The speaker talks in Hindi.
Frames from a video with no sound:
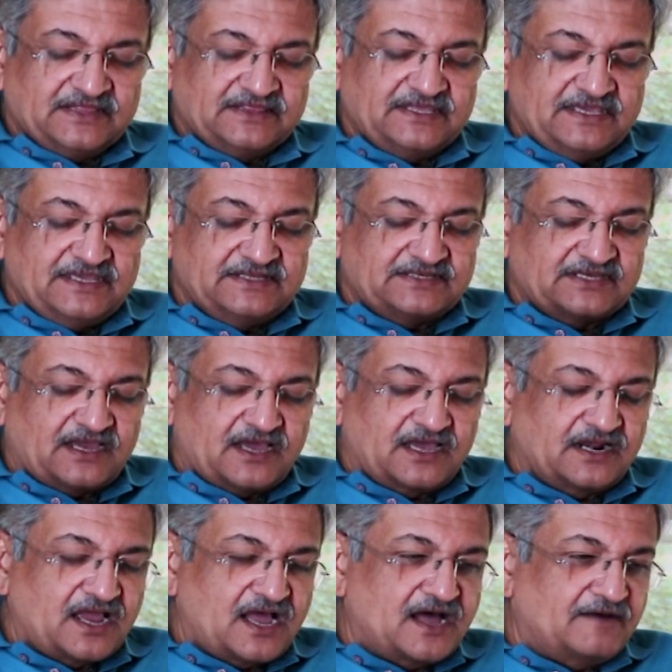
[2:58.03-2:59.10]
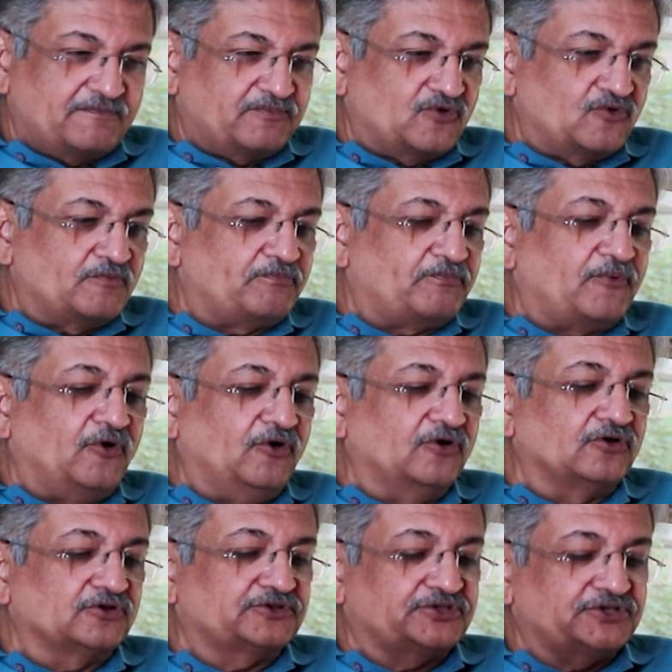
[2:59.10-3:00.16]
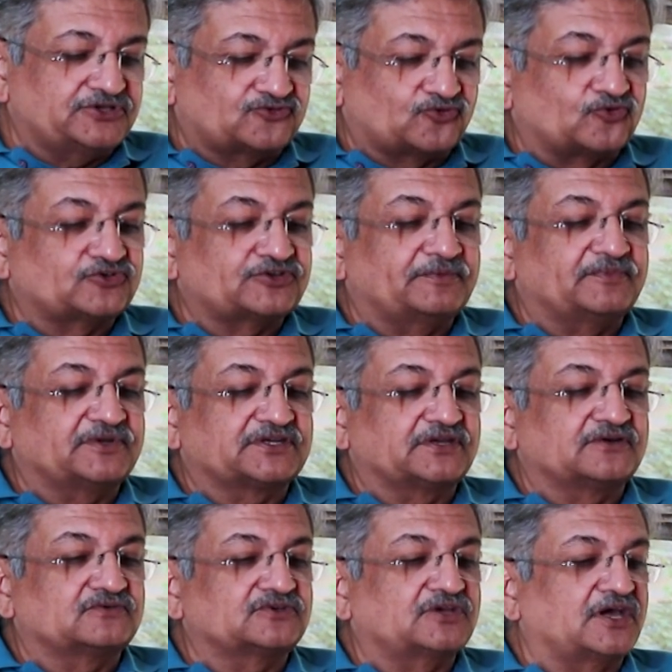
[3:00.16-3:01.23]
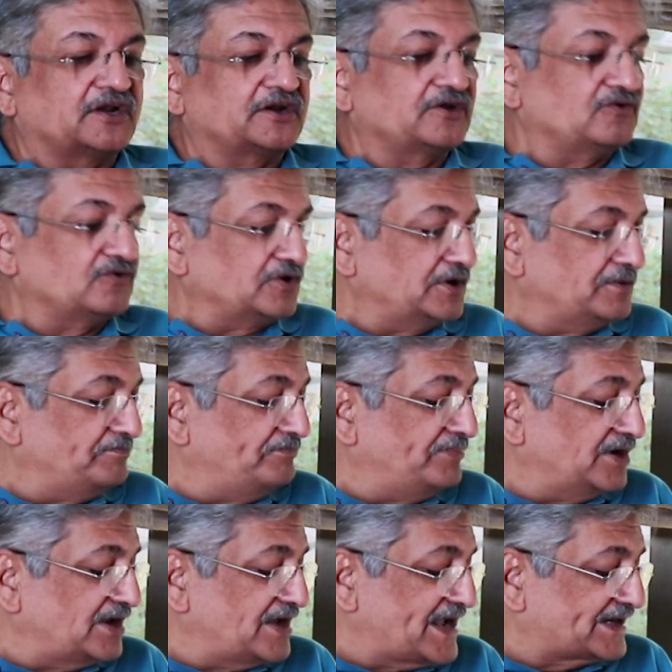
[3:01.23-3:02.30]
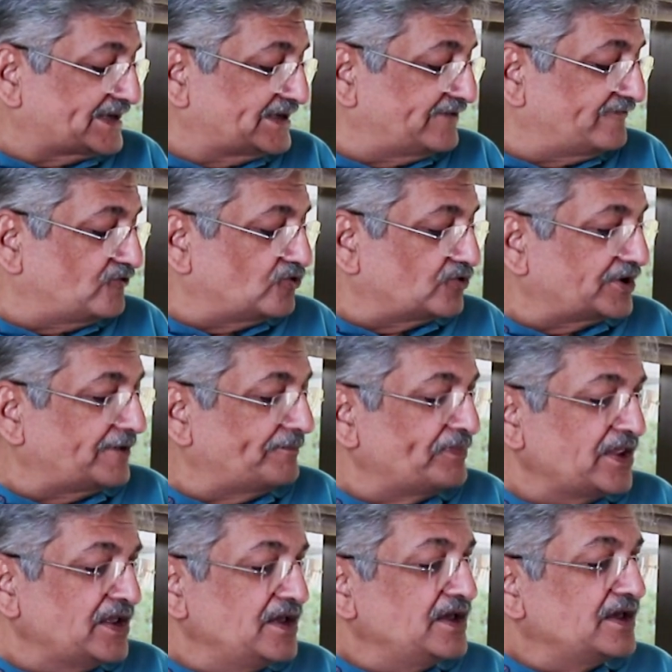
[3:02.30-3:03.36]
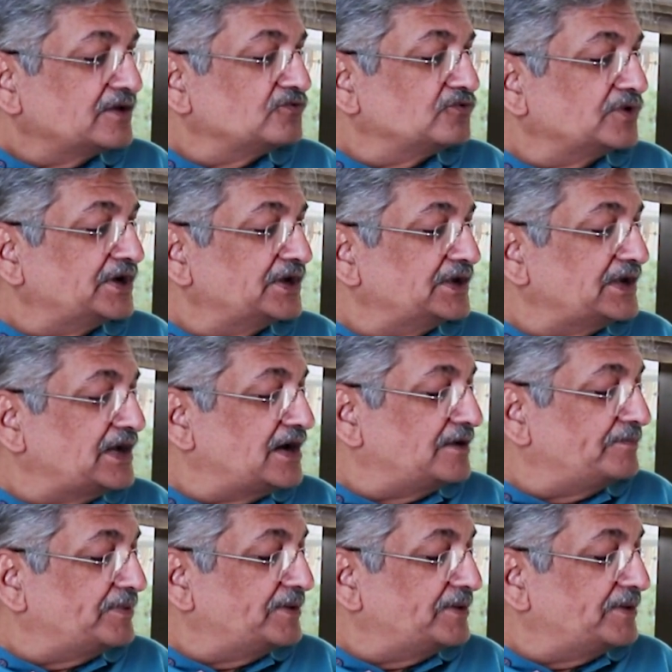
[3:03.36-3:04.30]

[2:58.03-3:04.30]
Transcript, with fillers: तीन चार आपको बहुत ही सोच समझ के गुजारने होंगे बड़ा एक्टिव होके क्योंकि यहाँ